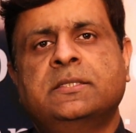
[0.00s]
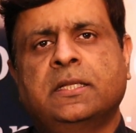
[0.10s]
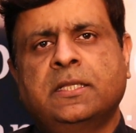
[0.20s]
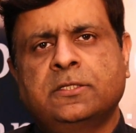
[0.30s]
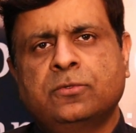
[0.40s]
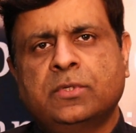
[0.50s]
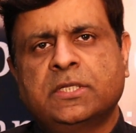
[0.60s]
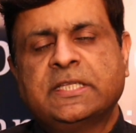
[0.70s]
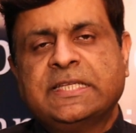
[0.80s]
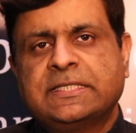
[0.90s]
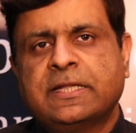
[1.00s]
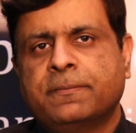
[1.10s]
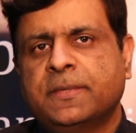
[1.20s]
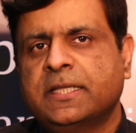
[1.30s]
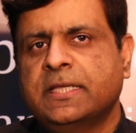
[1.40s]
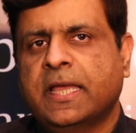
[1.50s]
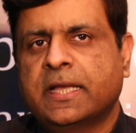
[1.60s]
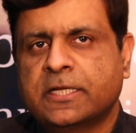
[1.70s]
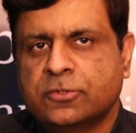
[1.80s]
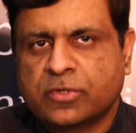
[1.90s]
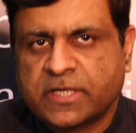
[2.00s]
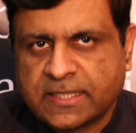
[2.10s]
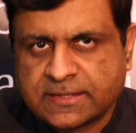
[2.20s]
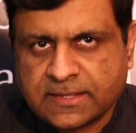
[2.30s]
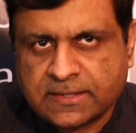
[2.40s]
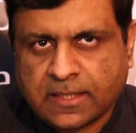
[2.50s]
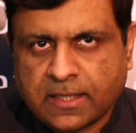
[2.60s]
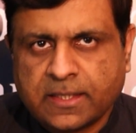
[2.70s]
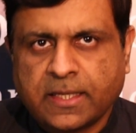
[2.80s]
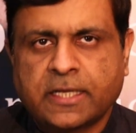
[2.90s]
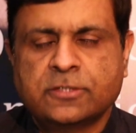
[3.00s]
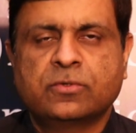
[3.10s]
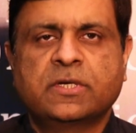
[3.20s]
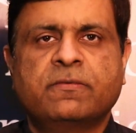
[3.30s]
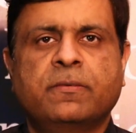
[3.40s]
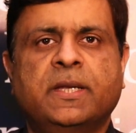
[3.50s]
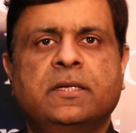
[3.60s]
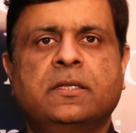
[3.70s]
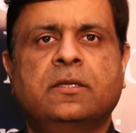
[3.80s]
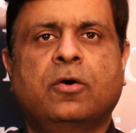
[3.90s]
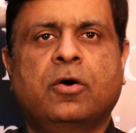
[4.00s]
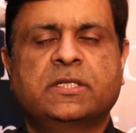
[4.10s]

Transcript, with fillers: ज़्यादा ज़रूरत इस अमर की है कि जो रियाती इदारे हैं जो गवर्नमेंटल